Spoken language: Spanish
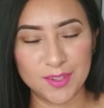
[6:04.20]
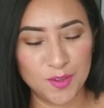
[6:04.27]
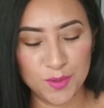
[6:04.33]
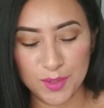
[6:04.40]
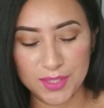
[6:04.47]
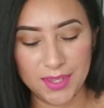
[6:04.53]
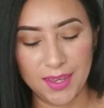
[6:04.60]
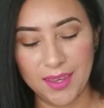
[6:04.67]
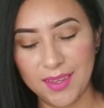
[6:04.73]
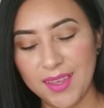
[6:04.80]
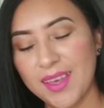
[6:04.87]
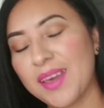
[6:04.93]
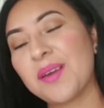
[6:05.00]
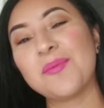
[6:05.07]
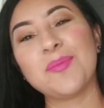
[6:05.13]
no sé.
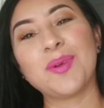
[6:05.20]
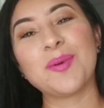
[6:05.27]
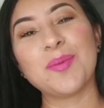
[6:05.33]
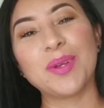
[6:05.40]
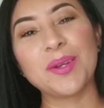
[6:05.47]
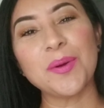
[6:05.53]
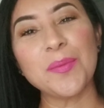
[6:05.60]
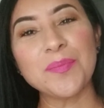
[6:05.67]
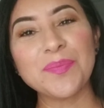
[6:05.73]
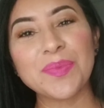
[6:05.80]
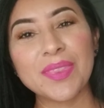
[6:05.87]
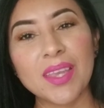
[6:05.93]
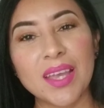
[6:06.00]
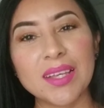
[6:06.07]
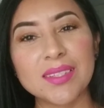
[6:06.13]
Pero bueno,
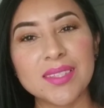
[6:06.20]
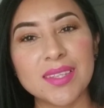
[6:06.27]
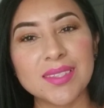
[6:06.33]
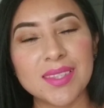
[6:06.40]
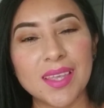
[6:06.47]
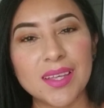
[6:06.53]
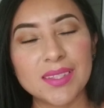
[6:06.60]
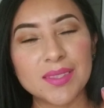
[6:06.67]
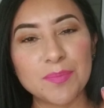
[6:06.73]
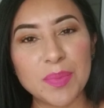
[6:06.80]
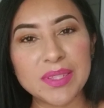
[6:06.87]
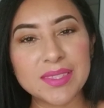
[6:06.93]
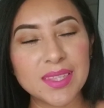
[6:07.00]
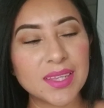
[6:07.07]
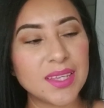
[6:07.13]
es estas
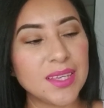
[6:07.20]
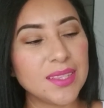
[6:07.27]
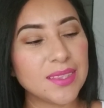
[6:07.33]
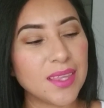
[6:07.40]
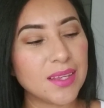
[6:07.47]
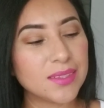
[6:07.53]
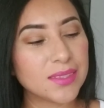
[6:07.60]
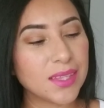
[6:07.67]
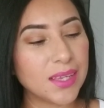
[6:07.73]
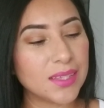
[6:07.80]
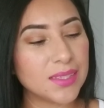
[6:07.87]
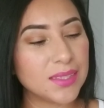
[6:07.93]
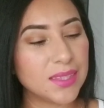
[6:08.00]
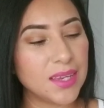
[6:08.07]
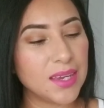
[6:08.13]
pestañitas que
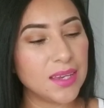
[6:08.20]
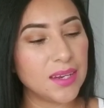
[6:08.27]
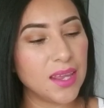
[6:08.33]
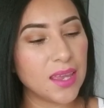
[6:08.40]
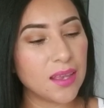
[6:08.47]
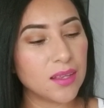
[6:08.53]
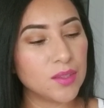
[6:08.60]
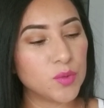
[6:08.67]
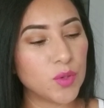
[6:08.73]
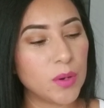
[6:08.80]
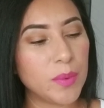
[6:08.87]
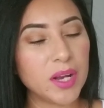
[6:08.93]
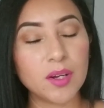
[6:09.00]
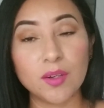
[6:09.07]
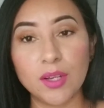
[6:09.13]
es de Naked
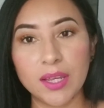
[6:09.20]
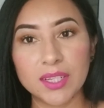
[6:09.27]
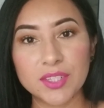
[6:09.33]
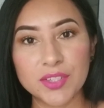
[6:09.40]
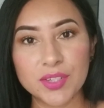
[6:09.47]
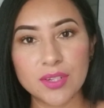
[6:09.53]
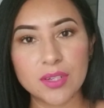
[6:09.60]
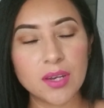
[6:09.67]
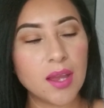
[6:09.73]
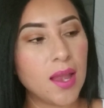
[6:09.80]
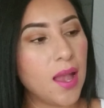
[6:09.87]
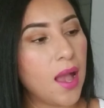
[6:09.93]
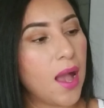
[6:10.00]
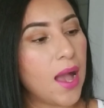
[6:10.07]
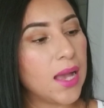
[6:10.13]
Drama Collection.
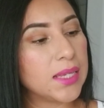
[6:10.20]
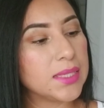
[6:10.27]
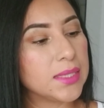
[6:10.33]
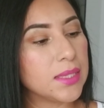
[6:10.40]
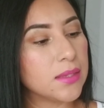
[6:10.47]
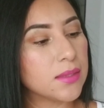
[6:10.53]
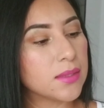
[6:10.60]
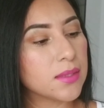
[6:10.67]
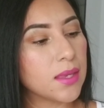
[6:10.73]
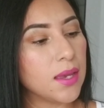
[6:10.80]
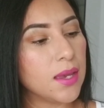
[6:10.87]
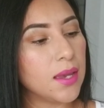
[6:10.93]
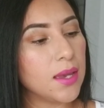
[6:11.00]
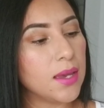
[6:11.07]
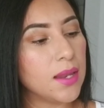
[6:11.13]
Así es
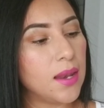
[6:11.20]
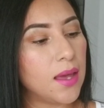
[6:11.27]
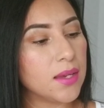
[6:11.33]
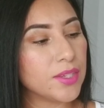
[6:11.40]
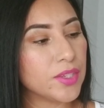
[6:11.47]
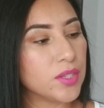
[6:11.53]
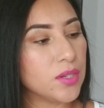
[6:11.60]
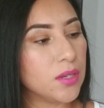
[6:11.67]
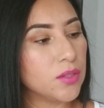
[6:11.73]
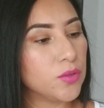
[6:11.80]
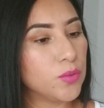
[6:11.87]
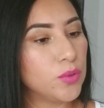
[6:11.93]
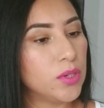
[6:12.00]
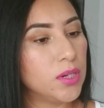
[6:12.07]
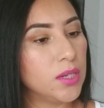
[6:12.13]
que Lash
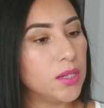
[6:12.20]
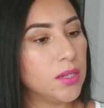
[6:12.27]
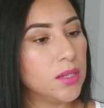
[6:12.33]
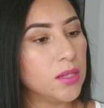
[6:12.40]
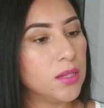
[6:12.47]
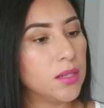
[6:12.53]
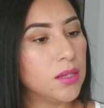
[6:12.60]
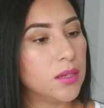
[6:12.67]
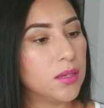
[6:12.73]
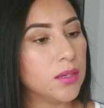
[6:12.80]
Natural,